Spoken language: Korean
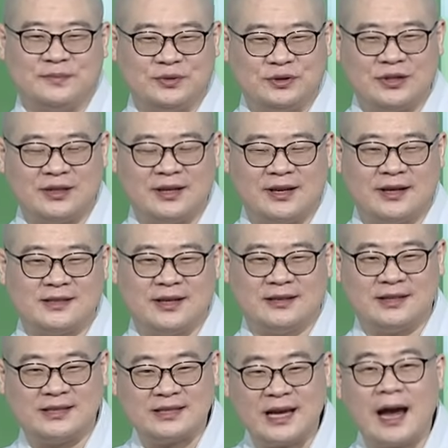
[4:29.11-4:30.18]

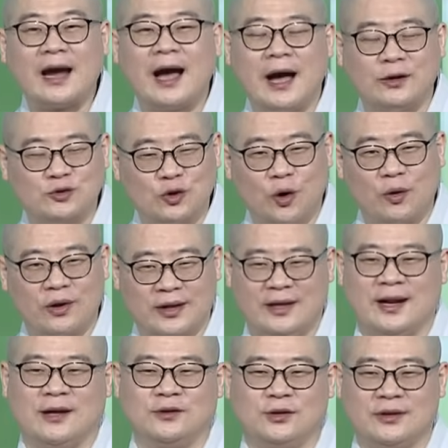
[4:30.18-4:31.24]
부처님께서는
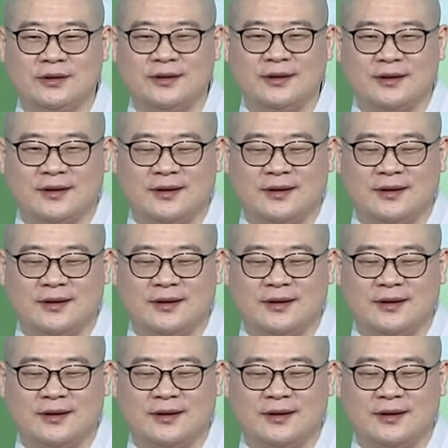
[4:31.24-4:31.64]
샤카족이라는